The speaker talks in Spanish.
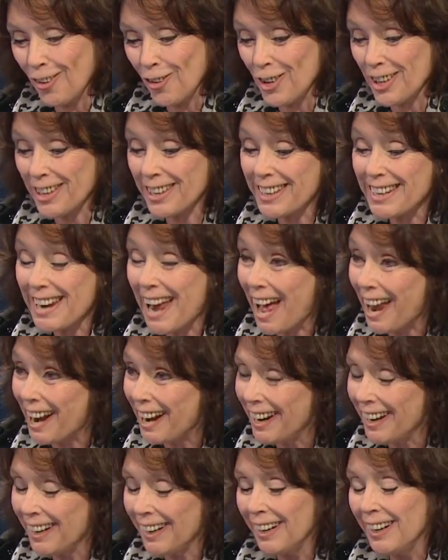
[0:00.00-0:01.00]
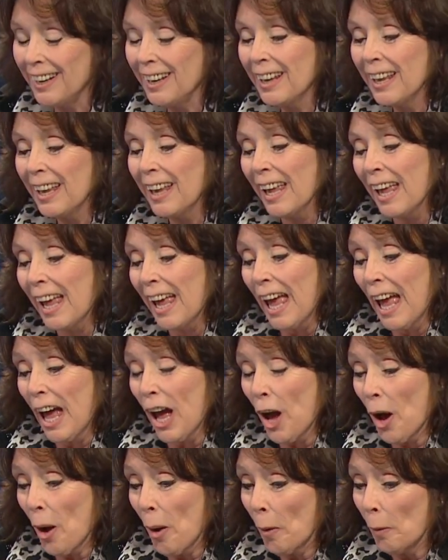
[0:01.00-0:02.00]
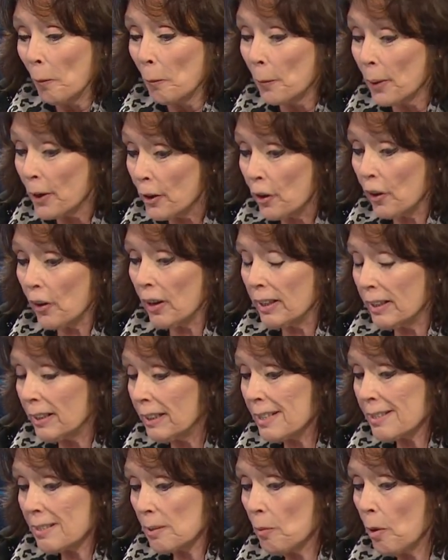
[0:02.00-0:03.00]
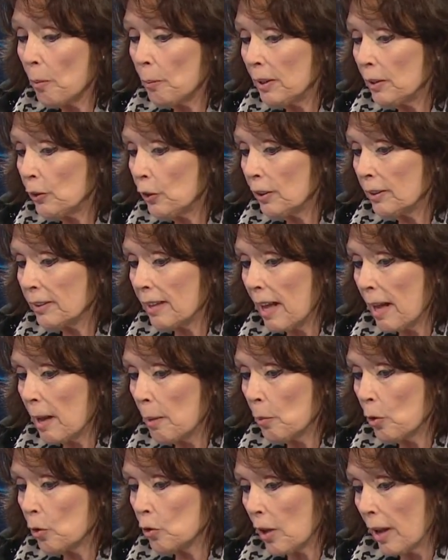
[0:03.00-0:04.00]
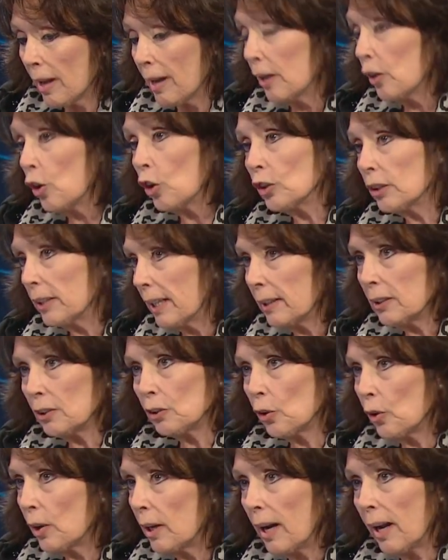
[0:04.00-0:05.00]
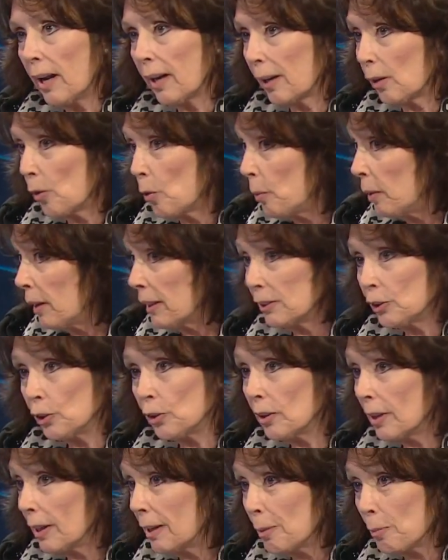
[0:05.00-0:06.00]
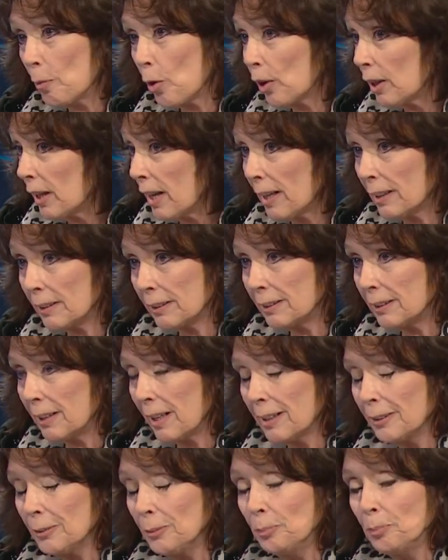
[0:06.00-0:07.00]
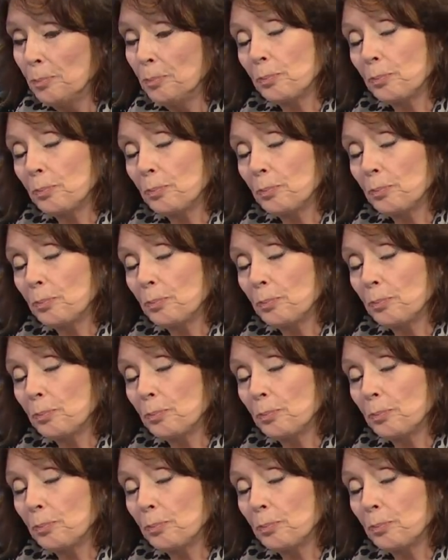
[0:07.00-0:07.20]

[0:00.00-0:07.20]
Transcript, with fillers: original, bueno, en ese momento estábamos, el contexto era recuperación de la democracia.